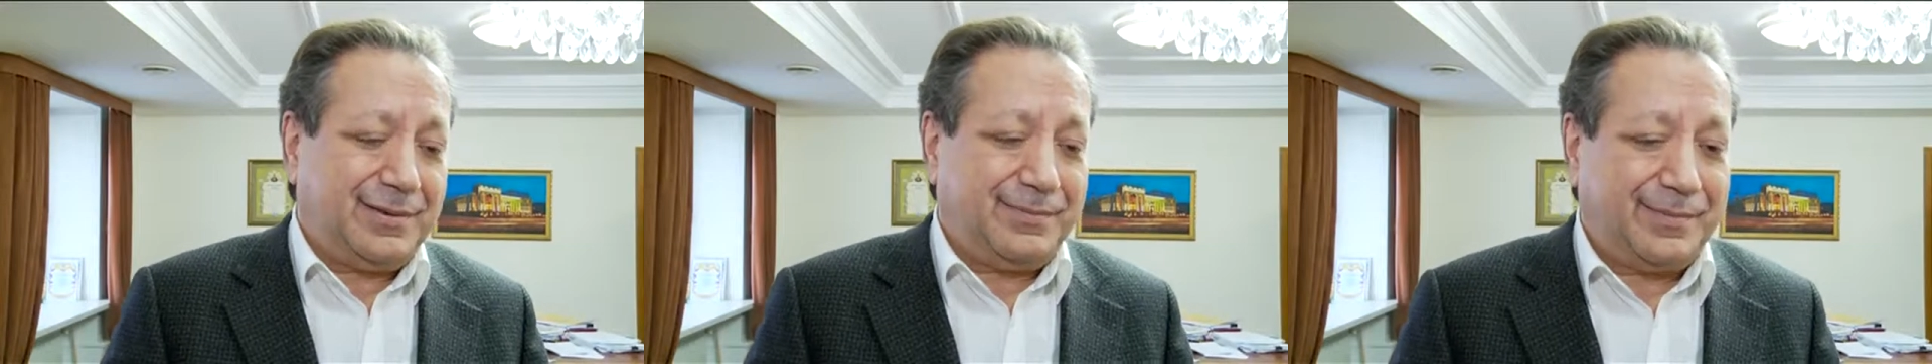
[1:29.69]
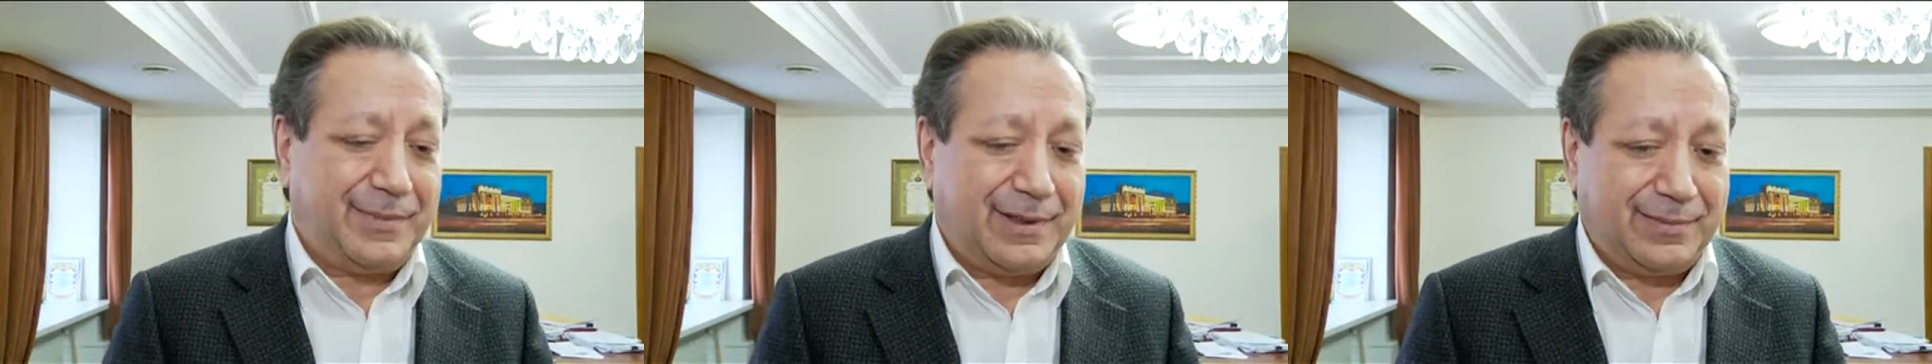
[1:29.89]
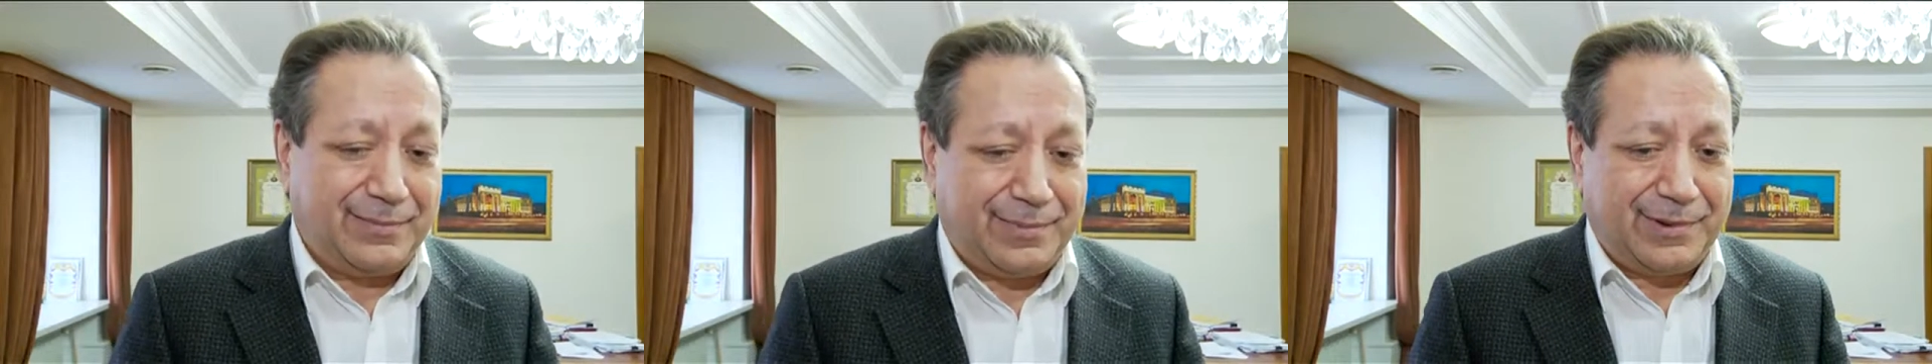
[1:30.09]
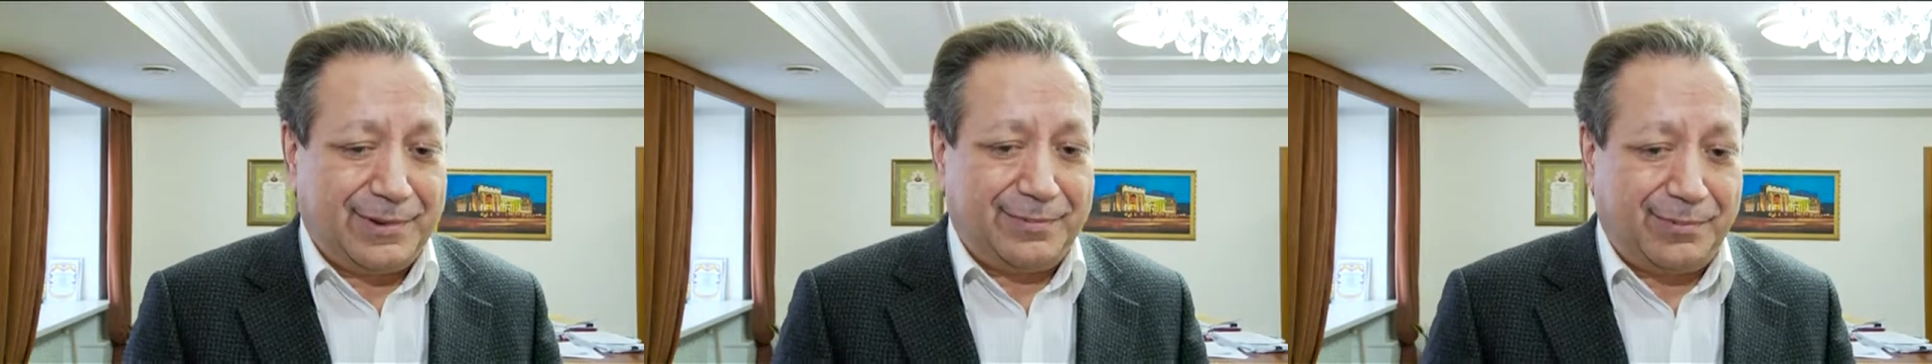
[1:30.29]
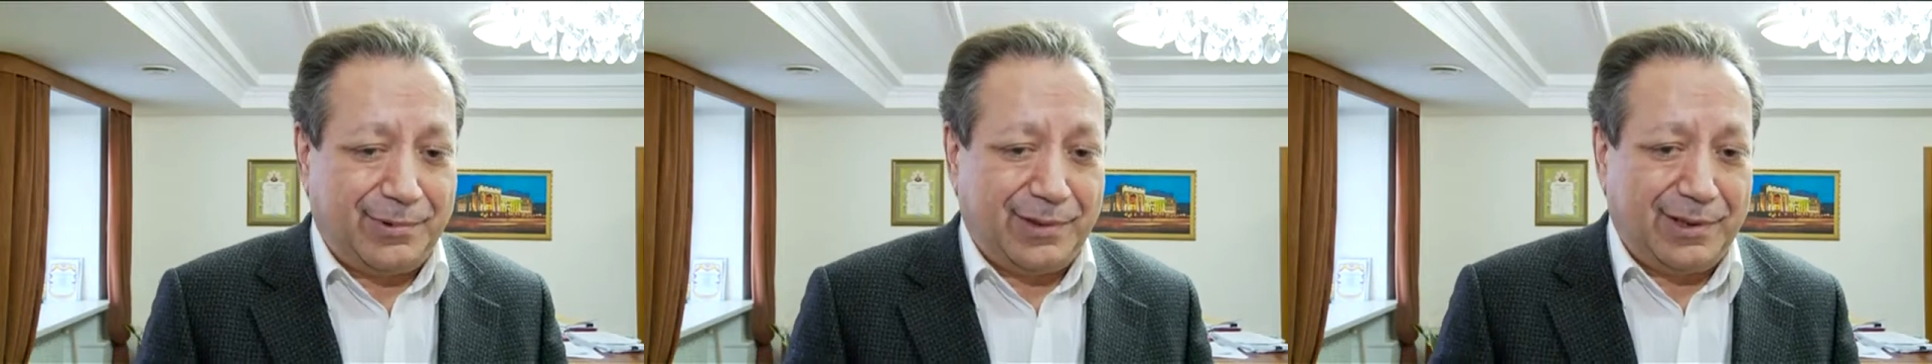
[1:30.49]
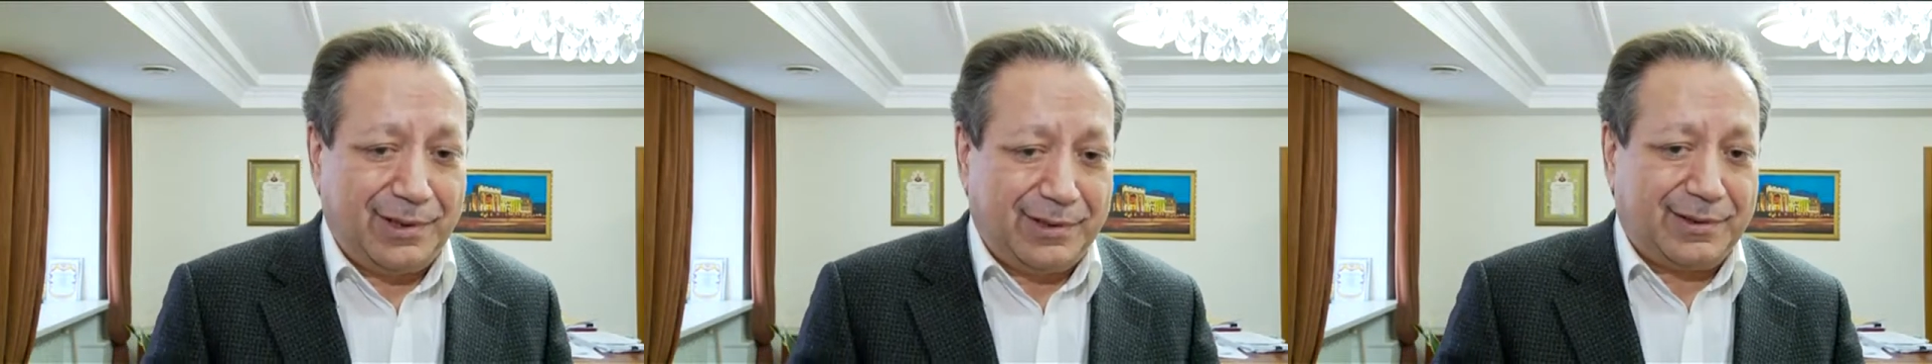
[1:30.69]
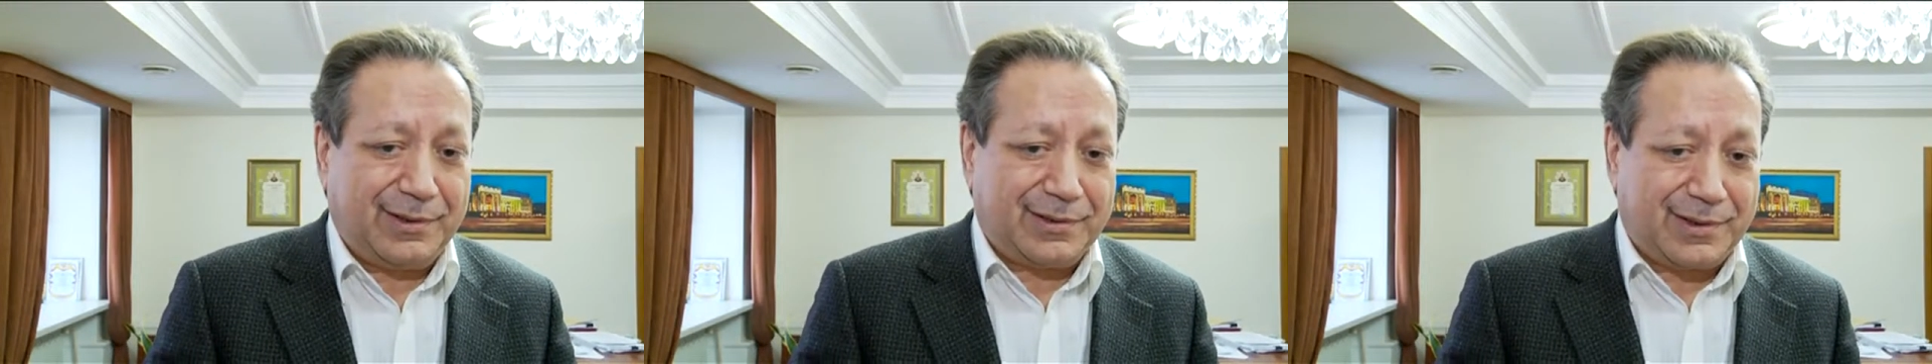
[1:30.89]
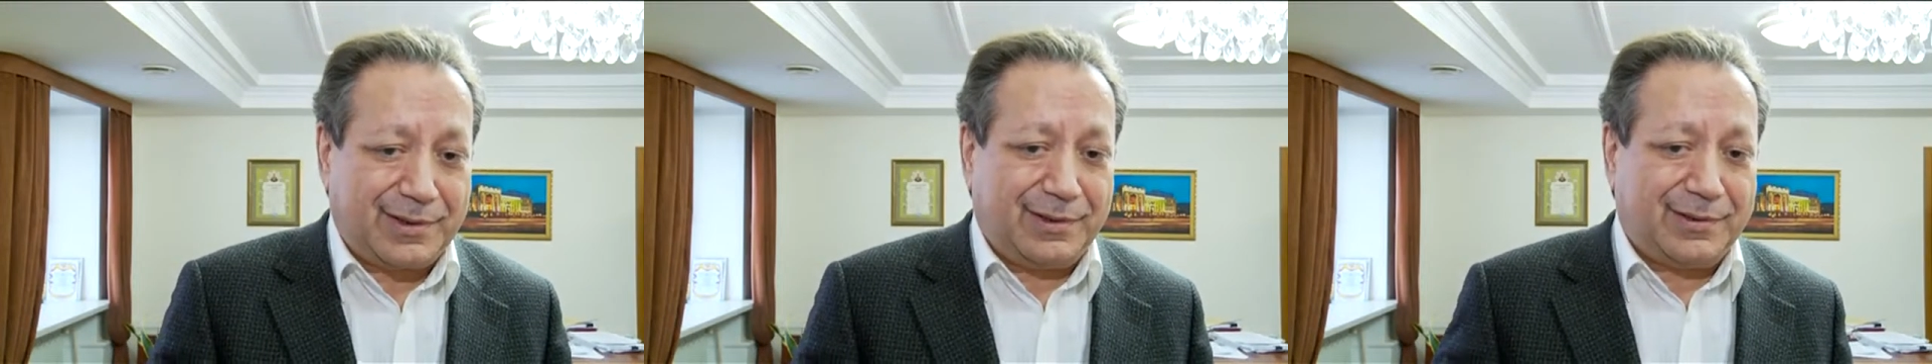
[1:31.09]
быть более, так
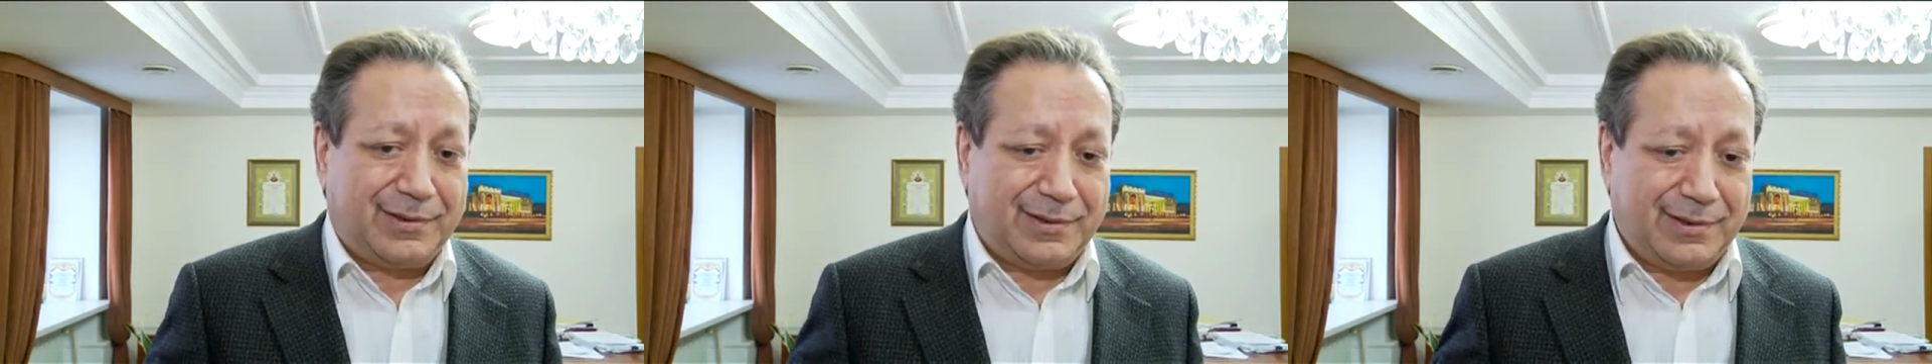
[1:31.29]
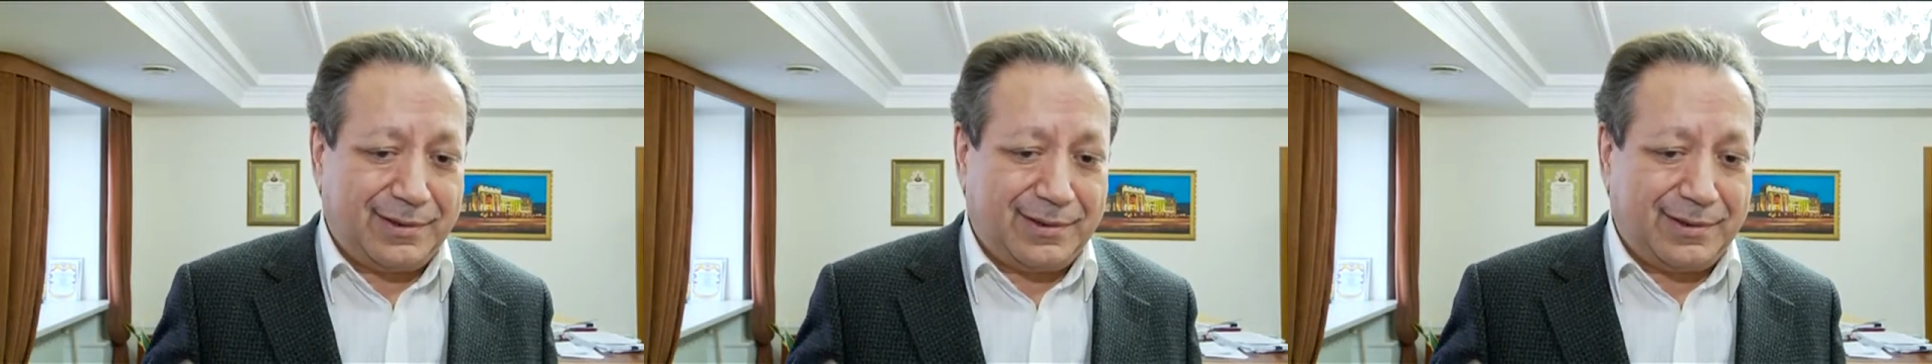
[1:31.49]
сказать,